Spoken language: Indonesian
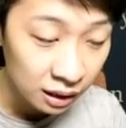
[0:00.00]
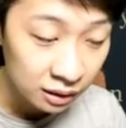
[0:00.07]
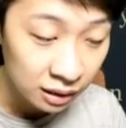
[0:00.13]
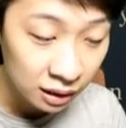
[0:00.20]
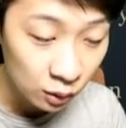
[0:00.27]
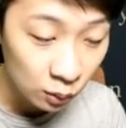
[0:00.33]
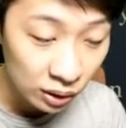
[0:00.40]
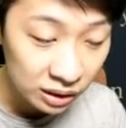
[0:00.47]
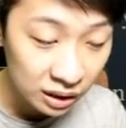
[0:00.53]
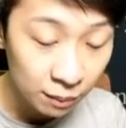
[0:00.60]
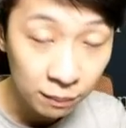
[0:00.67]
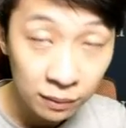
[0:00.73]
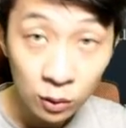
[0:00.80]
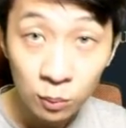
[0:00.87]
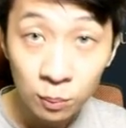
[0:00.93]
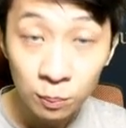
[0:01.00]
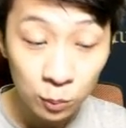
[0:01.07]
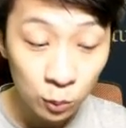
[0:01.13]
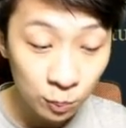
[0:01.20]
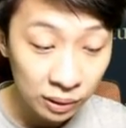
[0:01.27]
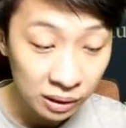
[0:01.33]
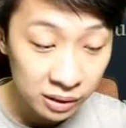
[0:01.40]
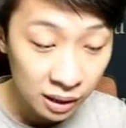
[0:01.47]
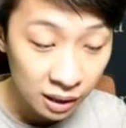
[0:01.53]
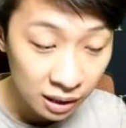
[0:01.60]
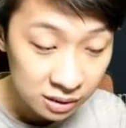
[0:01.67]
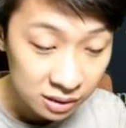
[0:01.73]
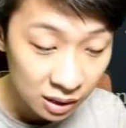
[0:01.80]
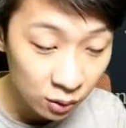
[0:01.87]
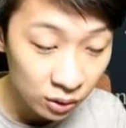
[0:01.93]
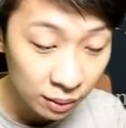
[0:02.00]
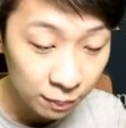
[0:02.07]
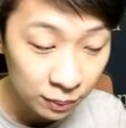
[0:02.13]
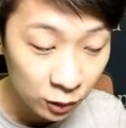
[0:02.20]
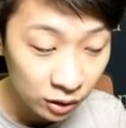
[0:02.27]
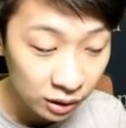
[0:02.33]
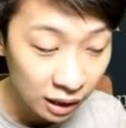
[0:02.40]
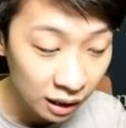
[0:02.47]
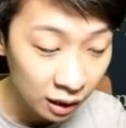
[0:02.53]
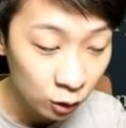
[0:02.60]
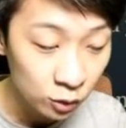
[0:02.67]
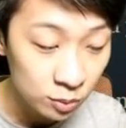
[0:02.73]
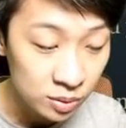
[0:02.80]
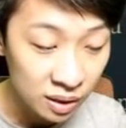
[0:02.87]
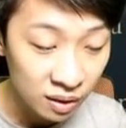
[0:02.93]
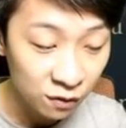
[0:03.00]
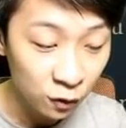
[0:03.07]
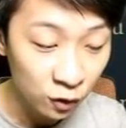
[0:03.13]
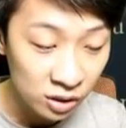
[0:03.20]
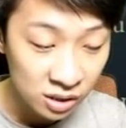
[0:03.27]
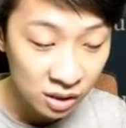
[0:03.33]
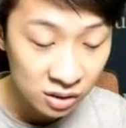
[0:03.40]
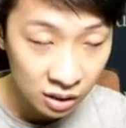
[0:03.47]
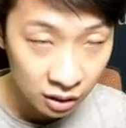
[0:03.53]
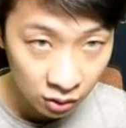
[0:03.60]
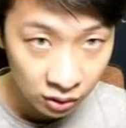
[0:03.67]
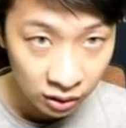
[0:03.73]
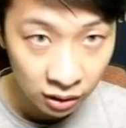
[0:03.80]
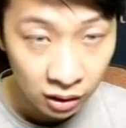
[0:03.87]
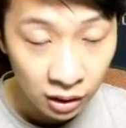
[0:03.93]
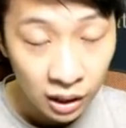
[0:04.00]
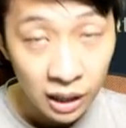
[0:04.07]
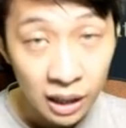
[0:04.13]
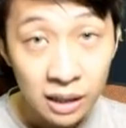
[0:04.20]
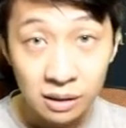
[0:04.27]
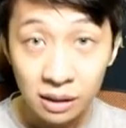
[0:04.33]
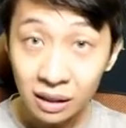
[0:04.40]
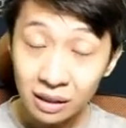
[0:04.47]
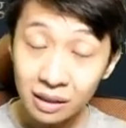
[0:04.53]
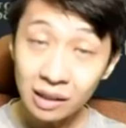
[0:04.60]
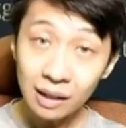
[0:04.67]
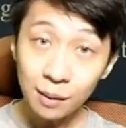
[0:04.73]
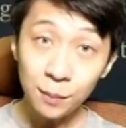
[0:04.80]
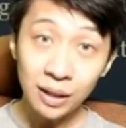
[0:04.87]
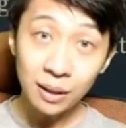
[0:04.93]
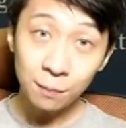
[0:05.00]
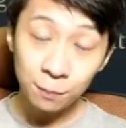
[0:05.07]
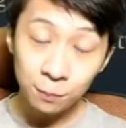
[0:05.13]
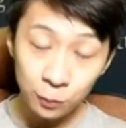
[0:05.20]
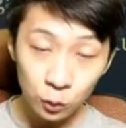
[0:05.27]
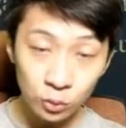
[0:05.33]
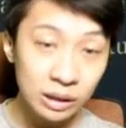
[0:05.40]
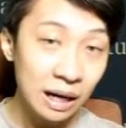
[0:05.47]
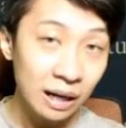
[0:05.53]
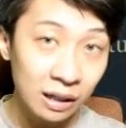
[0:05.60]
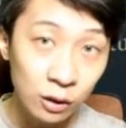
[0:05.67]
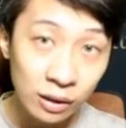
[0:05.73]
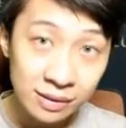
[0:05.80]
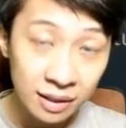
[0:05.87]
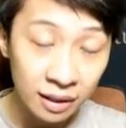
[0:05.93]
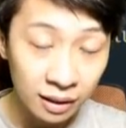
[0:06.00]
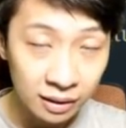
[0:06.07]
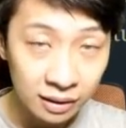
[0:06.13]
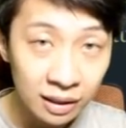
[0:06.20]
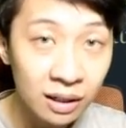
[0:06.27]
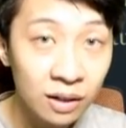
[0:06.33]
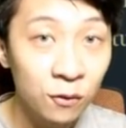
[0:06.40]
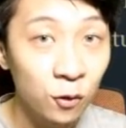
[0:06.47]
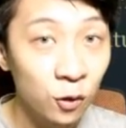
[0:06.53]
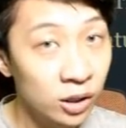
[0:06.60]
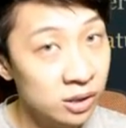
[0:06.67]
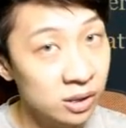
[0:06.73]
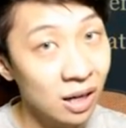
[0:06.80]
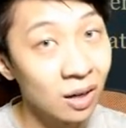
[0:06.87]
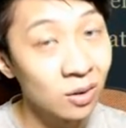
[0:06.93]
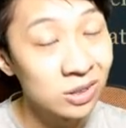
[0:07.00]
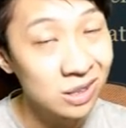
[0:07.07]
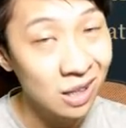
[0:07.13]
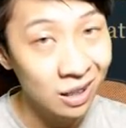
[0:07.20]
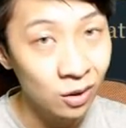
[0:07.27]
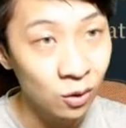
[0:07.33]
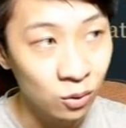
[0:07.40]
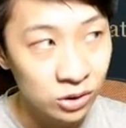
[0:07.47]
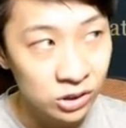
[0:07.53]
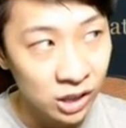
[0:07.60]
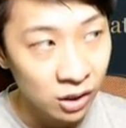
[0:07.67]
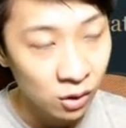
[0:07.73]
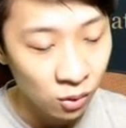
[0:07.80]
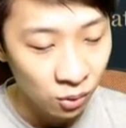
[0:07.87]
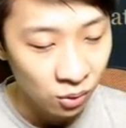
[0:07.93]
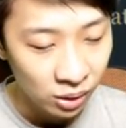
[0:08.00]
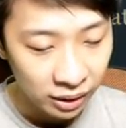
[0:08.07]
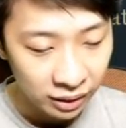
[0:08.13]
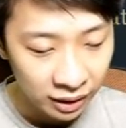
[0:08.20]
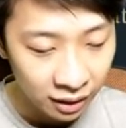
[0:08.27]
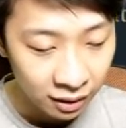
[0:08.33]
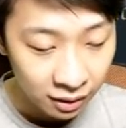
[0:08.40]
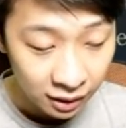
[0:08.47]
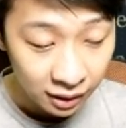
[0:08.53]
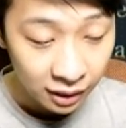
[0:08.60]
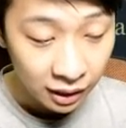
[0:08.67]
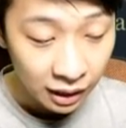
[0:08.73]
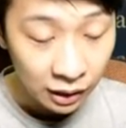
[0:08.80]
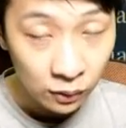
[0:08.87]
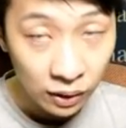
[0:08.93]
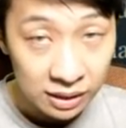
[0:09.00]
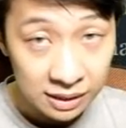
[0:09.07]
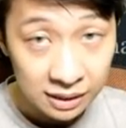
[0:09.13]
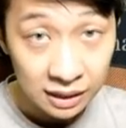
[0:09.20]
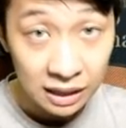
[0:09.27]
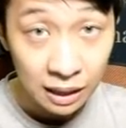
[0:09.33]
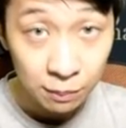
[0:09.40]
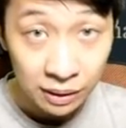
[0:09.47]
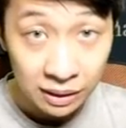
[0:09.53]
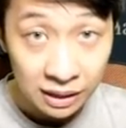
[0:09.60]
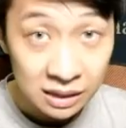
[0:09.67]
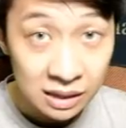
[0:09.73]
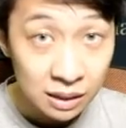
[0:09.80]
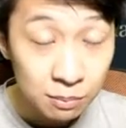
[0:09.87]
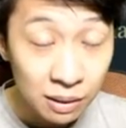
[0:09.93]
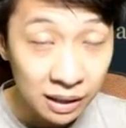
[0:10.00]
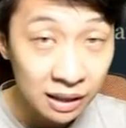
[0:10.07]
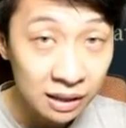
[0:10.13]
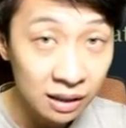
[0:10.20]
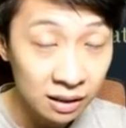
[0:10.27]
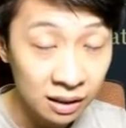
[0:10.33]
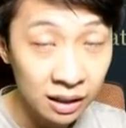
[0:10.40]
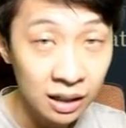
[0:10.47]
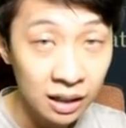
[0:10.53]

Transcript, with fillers: dan keluarga menempuh perjalanan jauh yang penuh rintangan untuk mencari Forest of Shadow yang. Jadi dia menempuh dari desanya dia ke Forest of Shadow, Shadow, ya. Itu alasannya kenapa dia jadi bagian dari